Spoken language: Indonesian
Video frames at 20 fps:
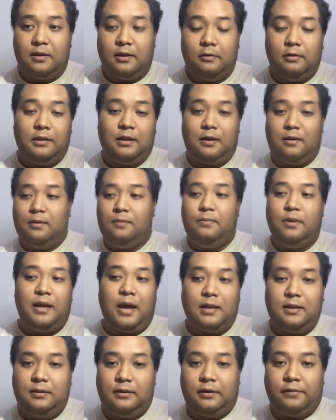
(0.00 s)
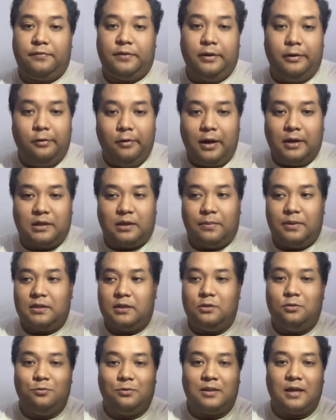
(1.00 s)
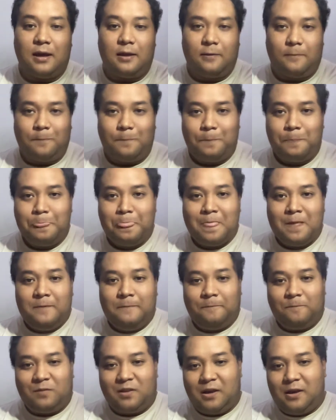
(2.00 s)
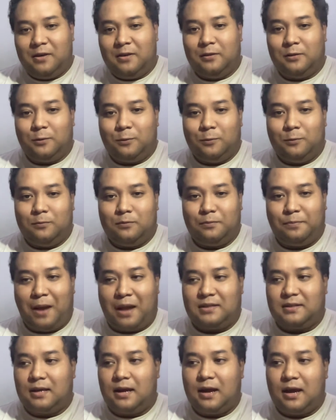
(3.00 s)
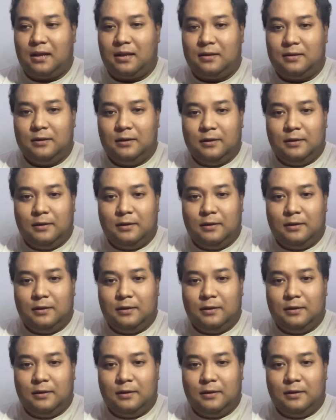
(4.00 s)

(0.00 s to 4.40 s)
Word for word: ya kita beli aja Trevindo nggak sampai sejuta kayak gitu pasang nggak